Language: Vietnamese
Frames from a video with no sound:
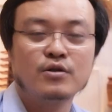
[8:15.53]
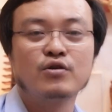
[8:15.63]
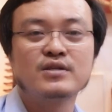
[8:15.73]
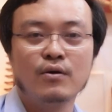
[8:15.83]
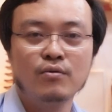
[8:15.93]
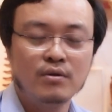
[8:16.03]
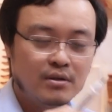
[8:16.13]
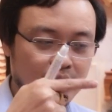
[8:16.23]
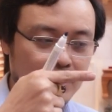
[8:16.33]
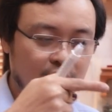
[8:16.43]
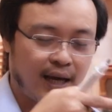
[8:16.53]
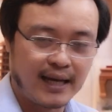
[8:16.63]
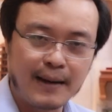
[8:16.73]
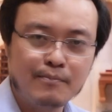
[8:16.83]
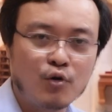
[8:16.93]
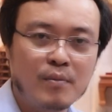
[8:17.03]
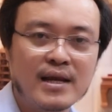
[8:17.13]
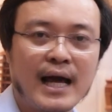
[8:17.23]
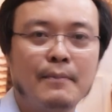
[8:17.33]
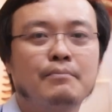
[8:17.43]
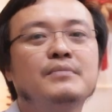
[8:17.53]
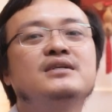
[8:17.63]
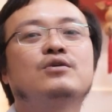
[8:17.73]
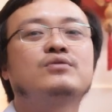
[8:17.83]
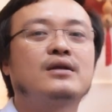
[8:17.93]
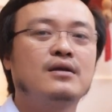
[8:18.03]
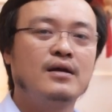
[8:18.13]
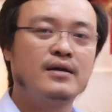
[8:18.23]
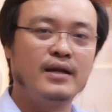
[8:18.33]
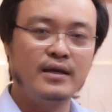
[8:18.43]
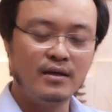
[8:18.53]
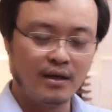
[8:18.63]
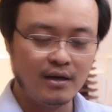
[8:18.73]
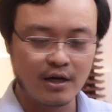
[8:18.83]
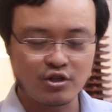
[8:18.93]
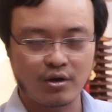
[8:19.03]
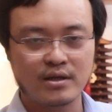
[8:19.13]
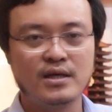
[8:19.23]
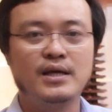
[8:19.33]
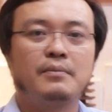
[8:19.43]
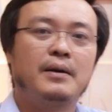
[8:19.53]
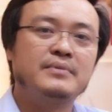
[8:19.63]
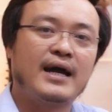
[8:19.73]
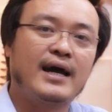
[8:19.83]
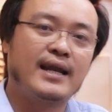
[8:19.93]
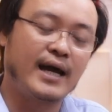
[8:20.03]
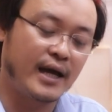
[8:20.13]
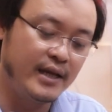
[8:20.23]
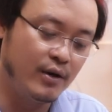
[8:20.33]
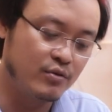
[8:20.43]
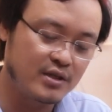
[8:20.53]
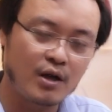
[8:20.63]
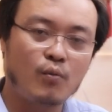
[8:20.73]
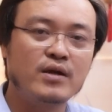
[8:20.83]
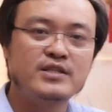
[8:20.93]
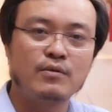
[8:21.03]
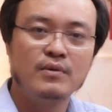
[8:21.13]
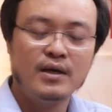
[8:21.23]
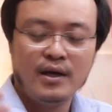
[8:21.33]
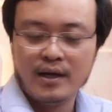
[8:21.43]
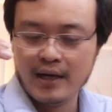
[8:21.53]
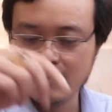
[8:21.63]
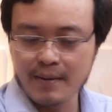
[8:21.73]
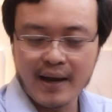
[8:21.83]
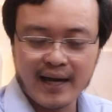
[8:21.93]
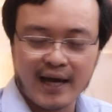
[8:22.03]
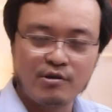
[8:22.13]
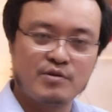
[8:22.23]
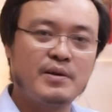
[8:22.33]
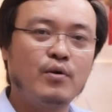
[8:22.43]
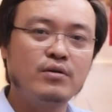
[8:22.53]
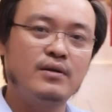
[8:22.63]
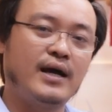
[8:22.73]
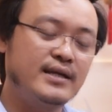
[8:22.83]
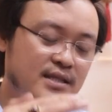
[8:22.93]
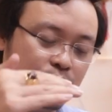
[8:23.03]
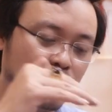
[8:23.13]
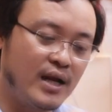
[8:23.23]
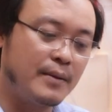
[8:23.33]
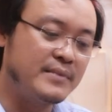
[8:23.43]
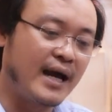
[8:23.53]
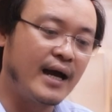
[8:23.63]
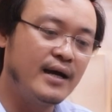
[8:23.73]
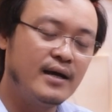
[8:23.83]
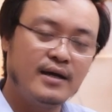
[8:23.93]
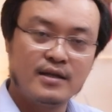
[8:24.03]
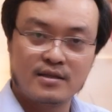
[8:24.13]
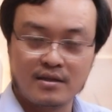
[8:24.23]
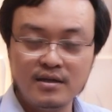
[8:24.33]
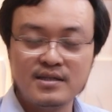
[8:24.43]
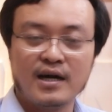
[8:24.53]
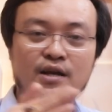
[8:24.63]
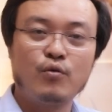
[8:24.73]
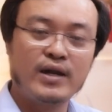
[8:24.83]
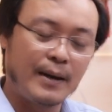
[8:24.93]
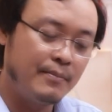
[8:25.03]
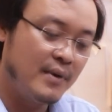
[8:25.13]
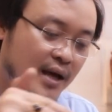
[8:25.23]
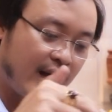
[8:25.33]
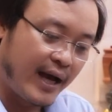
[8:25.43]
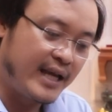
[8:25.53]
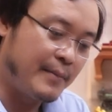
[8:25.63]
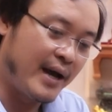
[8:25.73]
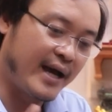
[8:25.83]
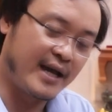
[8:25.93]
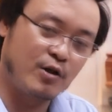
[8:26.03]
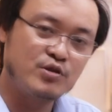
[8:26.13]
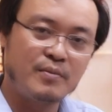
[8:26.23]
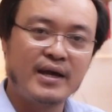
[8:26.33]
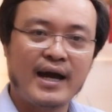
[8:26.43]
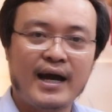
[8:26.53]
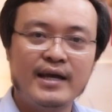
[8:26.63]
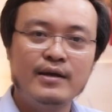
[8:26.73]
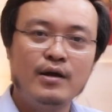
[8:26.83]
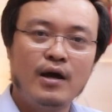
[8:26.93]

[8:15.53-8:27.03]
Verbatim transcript: nó xấu thì cái năm của mình làm bị xấu thật. Nên lựa chọn cái thời điểm làm nhà là cái điều rất là quan trọng. Nếu năm 2021 anh chị muốn làm nhà từ giờ đến cuối năm, hay năm 2022